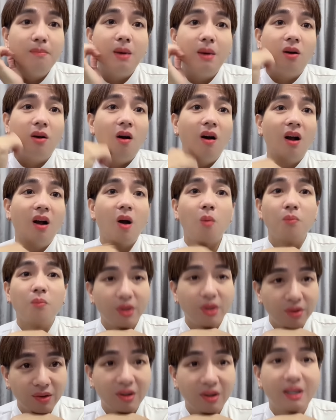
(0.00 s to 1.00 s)
đó mà còn không
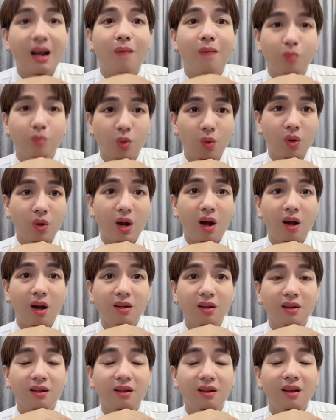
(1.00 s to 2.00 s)
vừa lòng tụi
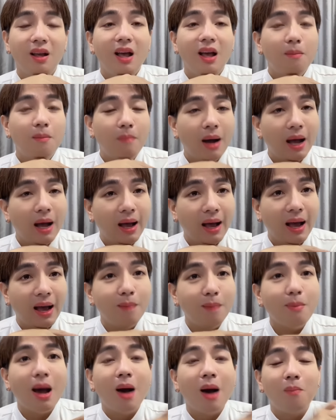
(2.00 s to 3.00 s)
nó nữa mà
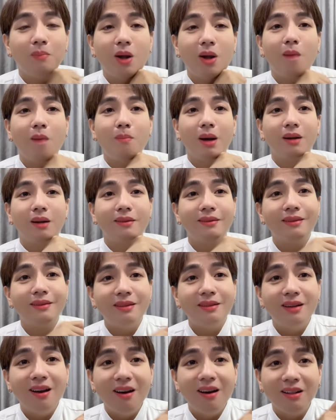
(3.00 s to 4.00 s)
hễ mà hồng loan mà
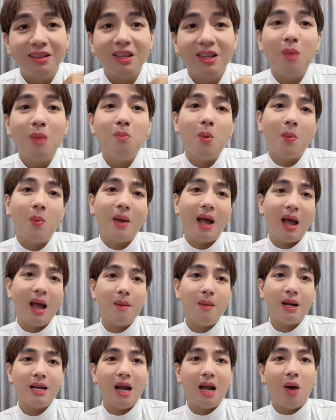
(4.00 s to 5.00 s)
lên tiếng một cái
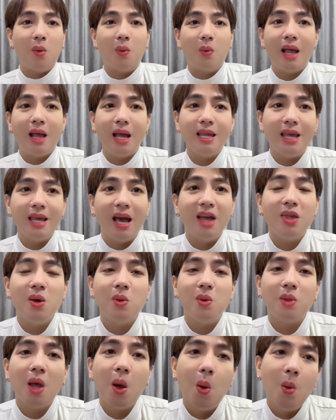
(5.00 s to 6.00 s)
bắt đầu khán giả
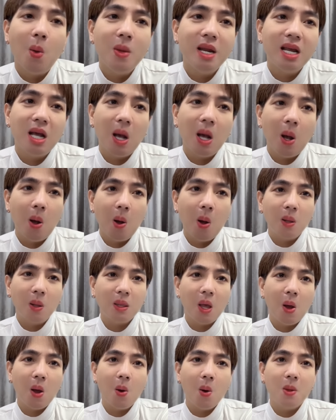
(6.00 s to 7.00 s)
vô thôi đi con
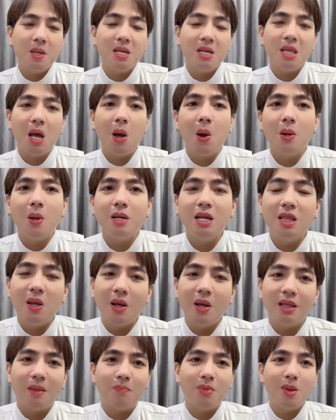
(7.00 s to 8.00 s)
thôi đi thôi đi
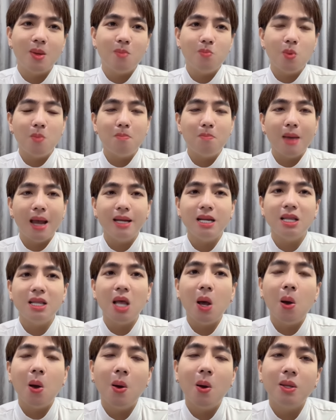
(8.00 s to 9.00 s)
lo tập trung buôn bán đi
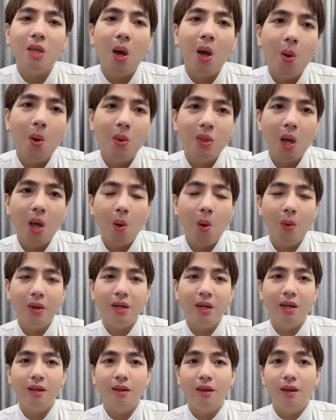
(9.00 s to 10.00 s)
thôi thôi thôi
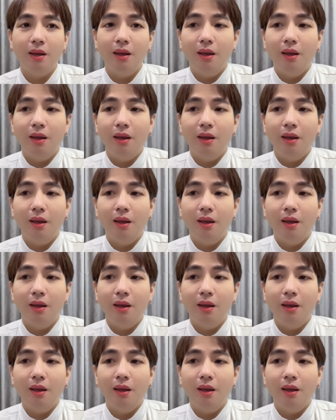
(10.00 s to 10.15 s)
đi